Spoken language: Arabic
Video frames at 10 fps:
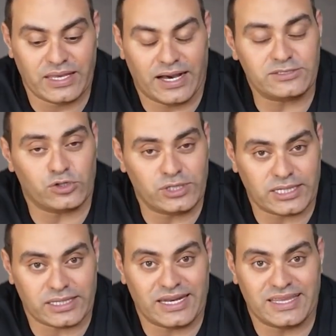عاوز اقول
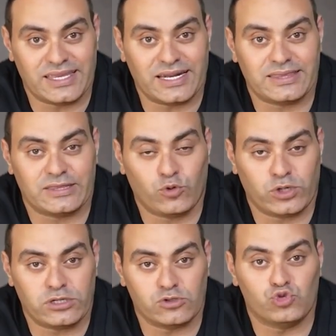لك ان الثلاث
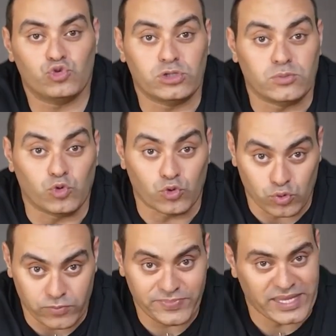دول صدموا
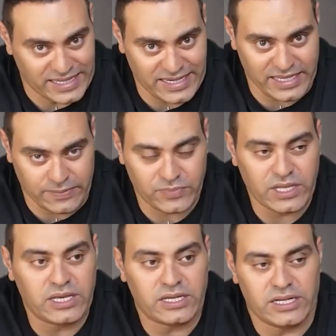ليه
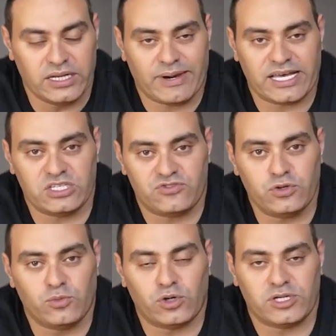لان محدش
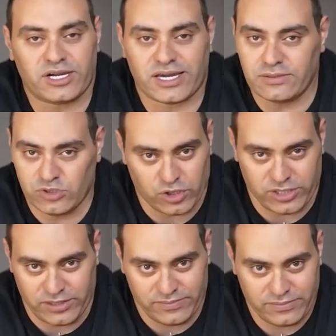فيهم هو اللي راح كلم
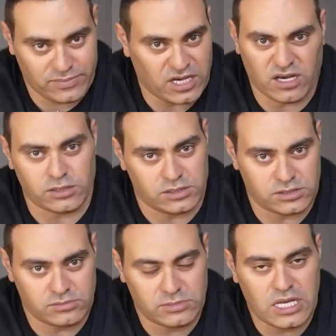السعوديه
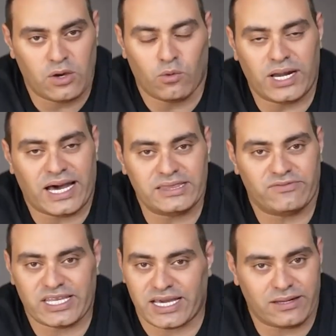خالص ولا حد
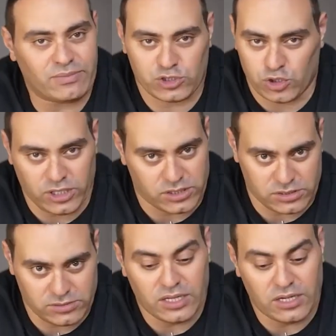فتح كلام مع السعوديه
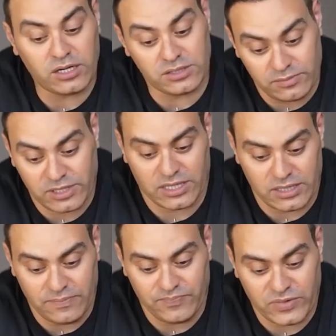اصلا الاكتر من
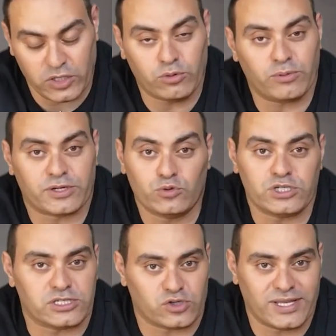كده ان هم ما
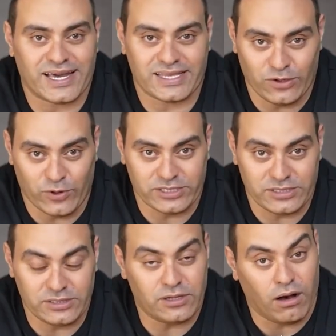ردوش على السعوديه لحد
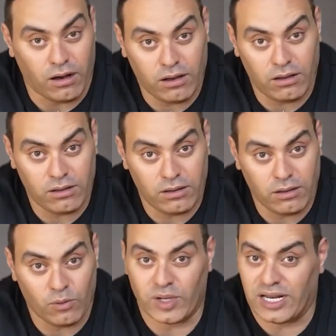دلوقتي اه
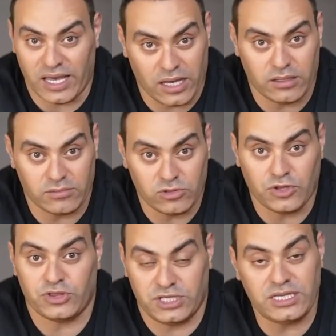ولا لا
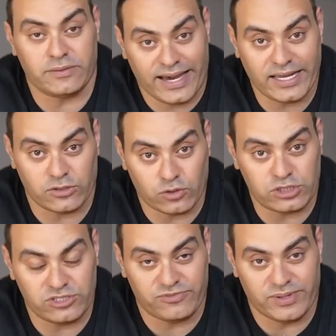تيجي معانا
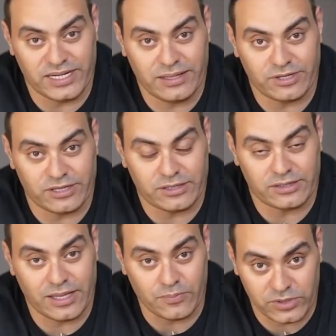تخش في برنامج
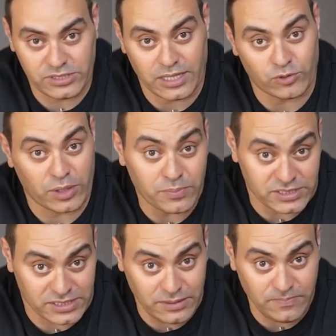تمبست او
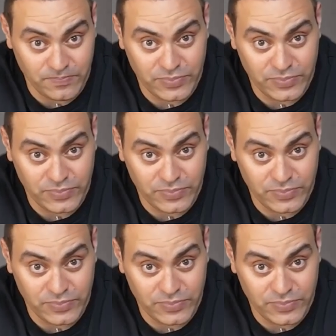تمبست تيم